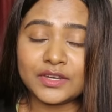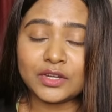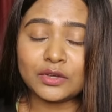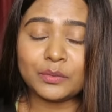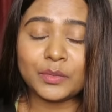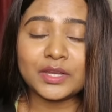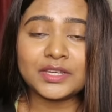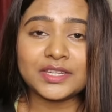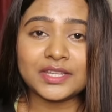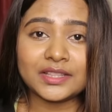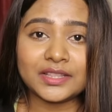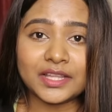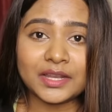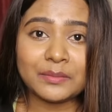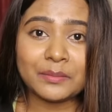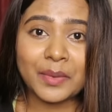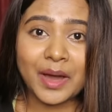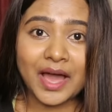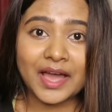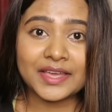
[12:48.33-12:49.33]
वीडियो में टिल
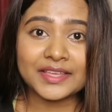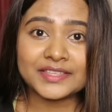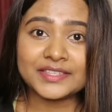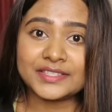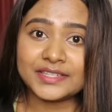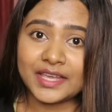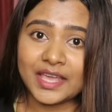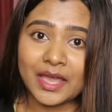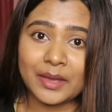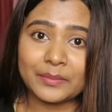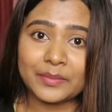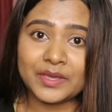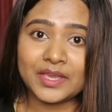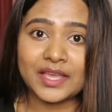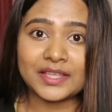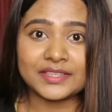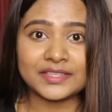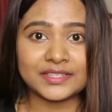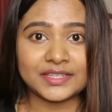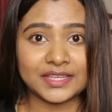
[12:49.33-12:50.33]
देन बाय स्टे
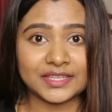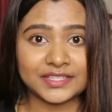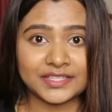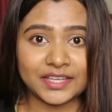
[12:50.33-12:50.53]
हैप्पी एंड स्टे